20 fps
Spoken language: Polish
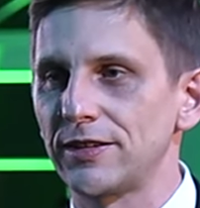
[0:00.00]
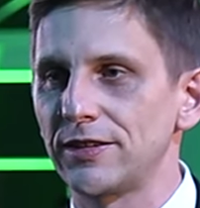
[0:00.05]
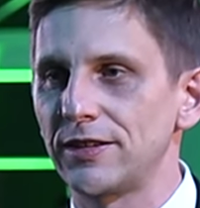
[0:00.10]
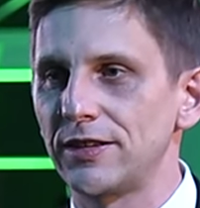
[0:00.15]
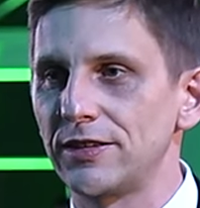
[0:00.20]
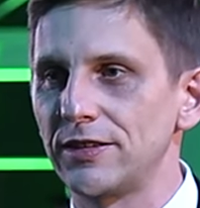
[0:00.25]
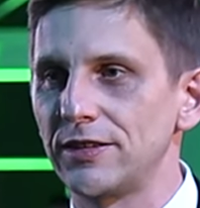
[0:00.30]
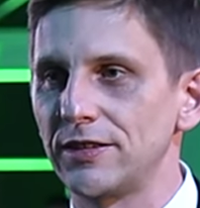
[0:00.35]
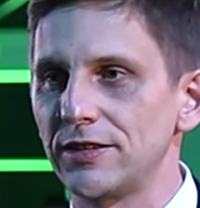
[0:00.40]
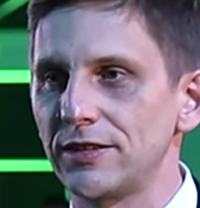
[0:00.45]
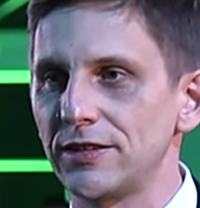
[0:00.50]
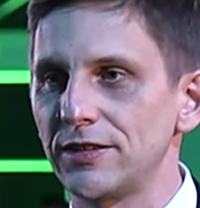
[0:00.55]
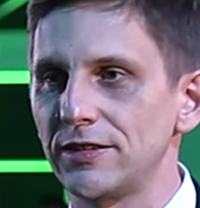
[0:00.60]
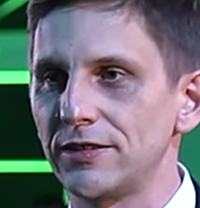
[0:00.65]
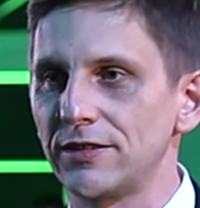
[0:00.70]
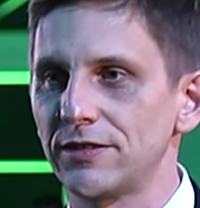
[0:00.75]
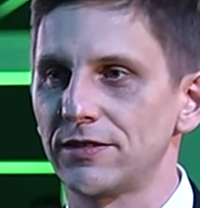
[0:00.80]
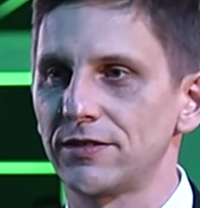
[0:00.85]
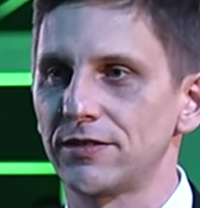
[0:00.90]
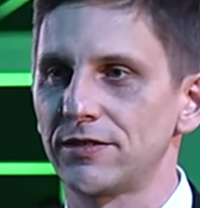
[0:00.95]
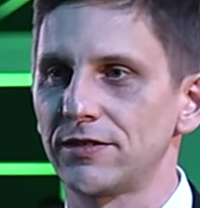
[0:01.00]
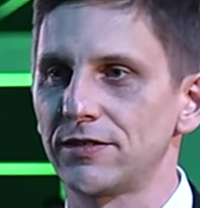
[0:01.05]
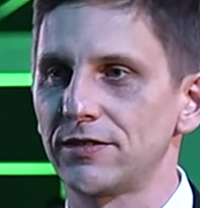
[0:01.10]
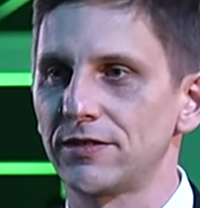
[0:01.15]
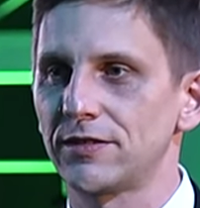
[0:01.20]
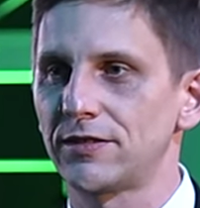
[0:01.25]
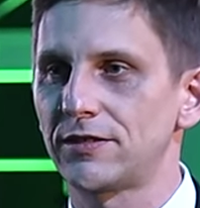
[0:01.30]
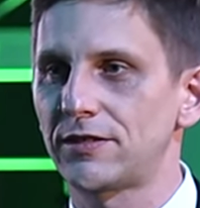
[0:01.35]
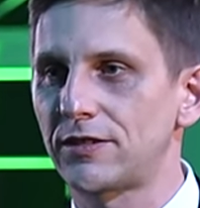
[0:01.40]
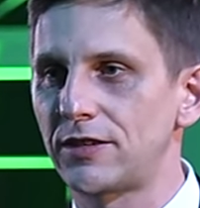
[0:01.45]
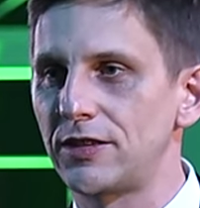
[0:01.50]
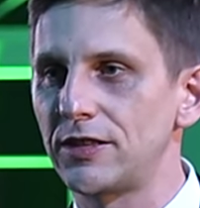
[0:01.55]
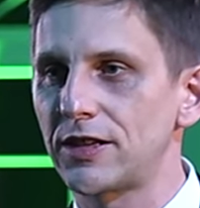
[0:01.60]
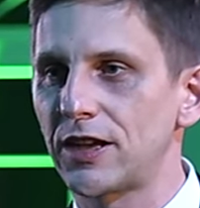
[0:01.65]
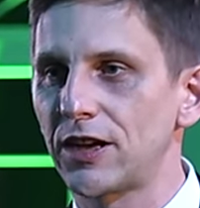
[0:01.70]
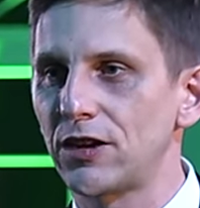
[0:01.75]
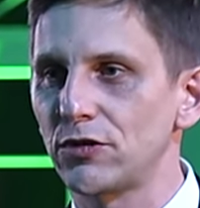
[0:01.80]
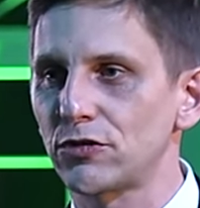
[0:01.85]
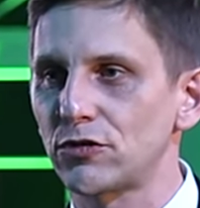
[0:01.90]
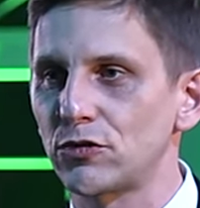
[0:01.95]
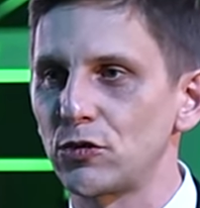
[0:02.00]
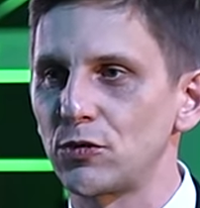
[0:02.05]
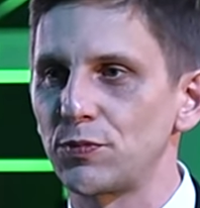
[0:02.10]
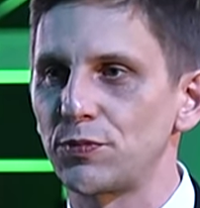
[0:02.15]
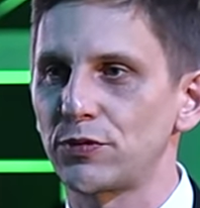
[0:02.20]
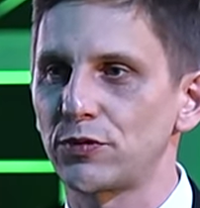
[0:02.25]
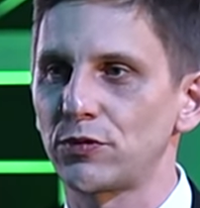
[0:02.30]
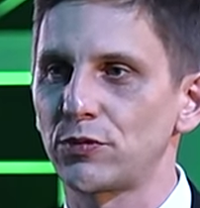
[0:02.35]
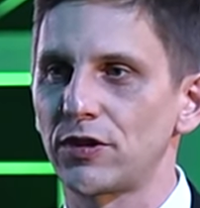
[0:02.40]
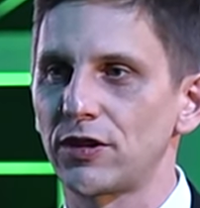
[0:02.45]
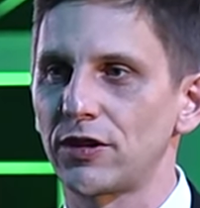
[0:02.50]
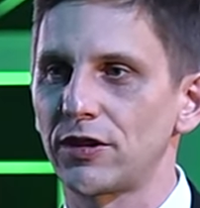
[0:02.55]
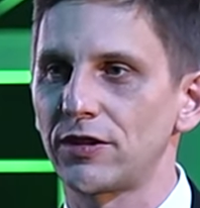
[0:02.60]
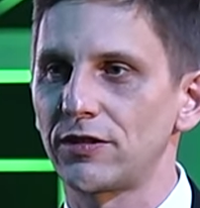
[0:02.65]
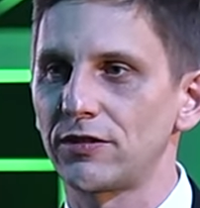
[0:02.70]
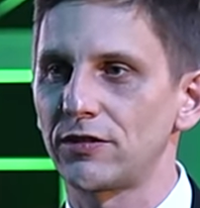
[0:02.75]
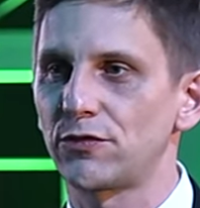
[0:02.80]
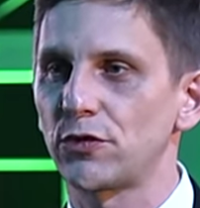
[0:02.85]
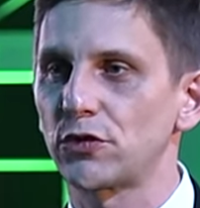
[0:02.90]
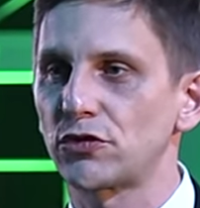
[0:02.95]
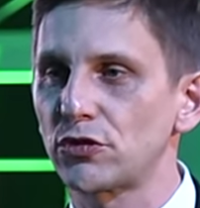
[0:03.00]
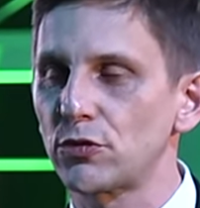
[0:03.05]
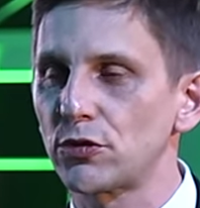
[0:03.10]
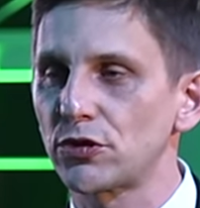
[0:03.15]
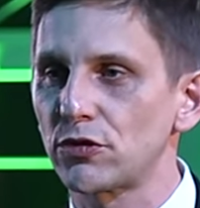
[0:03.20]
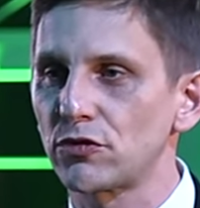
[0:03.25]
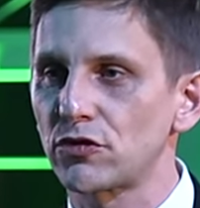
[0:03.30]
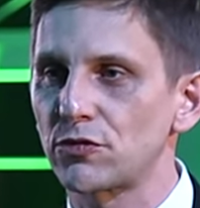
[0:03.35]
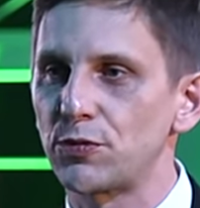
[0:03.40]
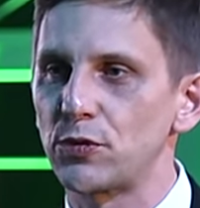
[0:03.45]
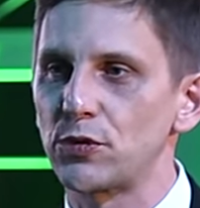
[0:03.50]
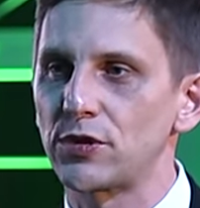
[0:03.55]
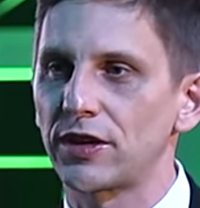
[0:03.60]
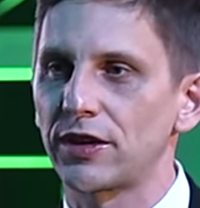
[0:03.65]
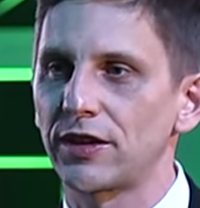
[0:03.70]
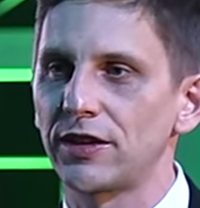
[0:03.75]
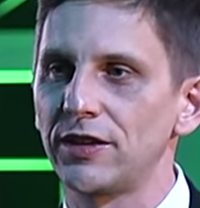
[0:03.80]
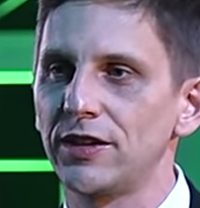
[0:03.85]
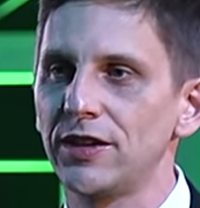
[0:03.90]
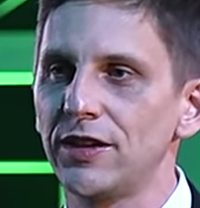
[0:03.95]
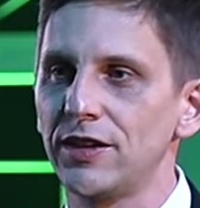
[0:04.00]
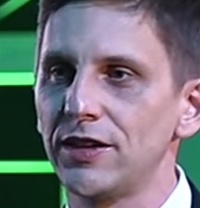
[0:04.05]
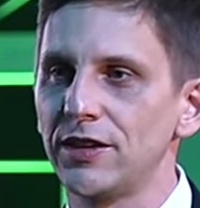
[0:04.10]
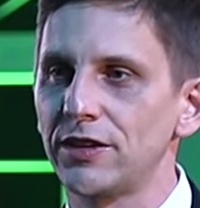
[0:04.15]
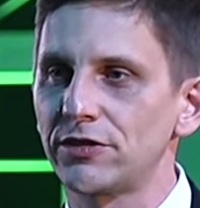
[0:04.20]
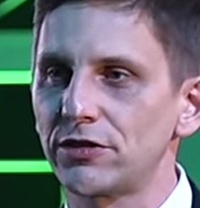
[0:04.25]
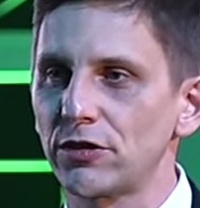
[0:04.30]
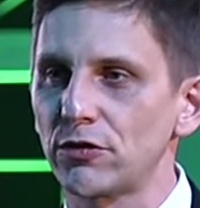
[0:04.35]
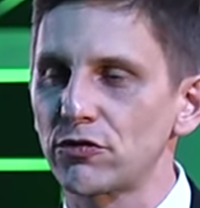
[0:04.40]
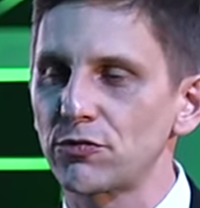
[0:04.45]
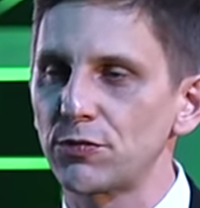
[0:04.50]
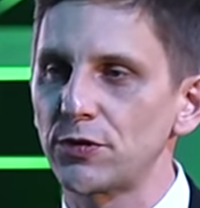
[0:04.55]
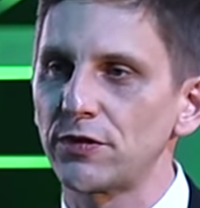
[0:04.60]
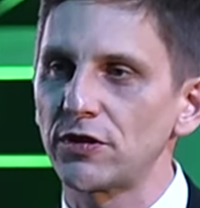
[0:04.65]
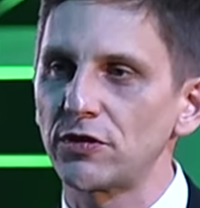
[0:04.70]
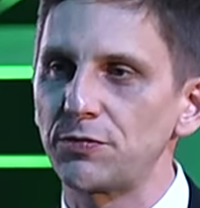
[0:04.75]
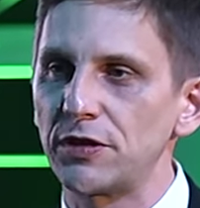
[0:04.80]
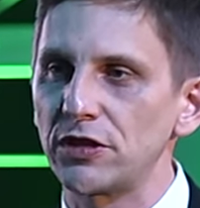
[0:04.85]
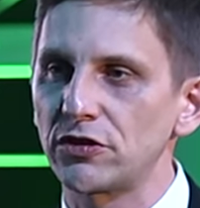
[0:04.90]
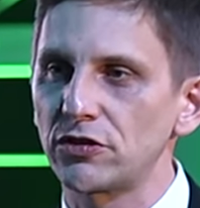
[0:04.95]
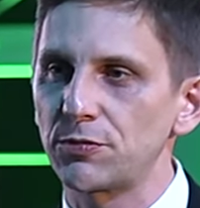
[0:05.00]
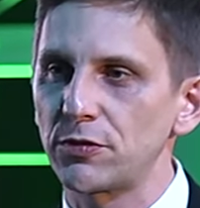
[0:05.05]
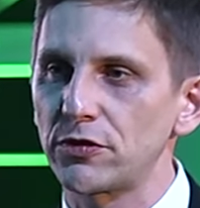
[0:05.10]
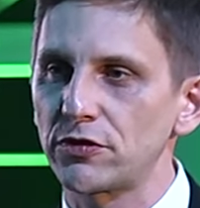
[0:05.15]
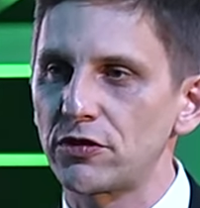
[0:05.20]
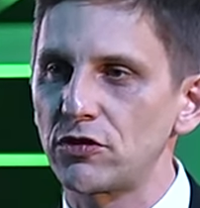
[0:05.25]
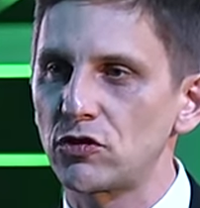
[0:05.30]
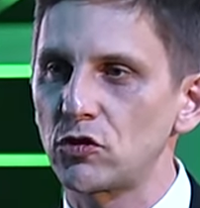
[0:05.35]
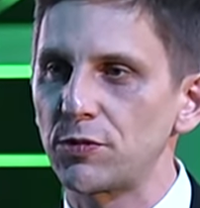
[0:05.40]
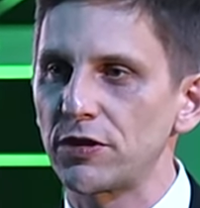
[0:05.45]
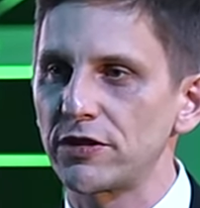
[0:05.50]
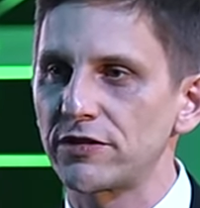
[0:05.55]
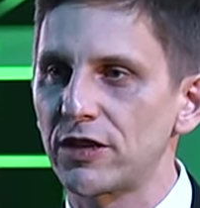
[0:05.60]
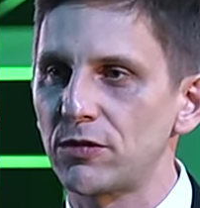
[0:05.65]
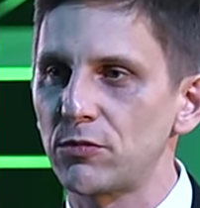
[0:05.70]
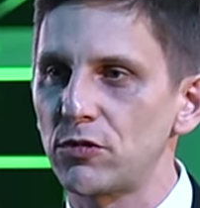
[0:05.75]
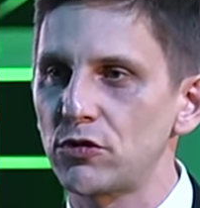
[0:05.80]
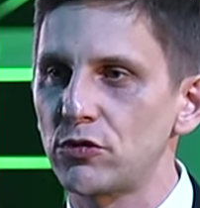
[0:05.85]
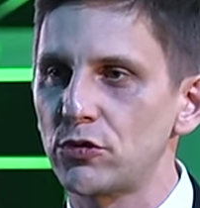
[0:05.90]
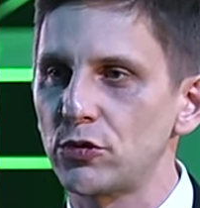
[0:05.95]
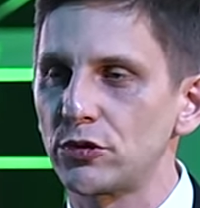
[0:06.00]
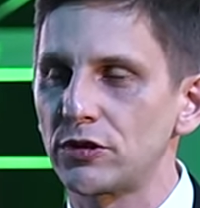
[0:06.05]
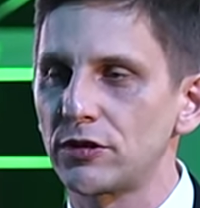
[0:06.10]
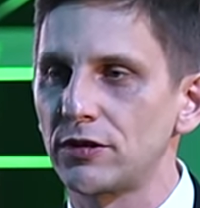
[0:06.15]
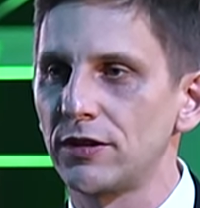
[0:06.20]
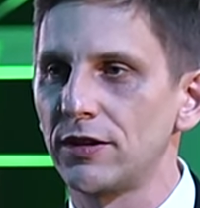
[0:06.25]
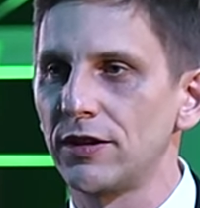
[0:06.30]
kiedy kilka osób, które tworzyło tą spółkę, chciało zbudować pierwszy polski supersamochód